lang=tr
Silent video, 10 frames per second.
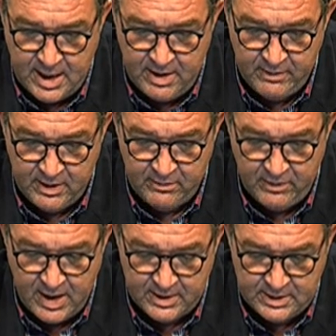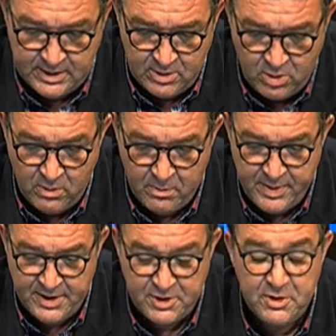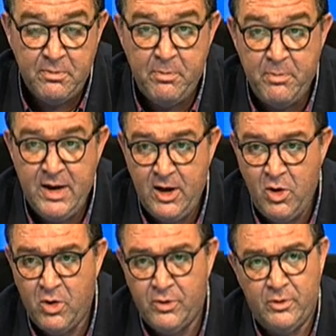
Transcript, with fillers: evin fiyatı 15 milyon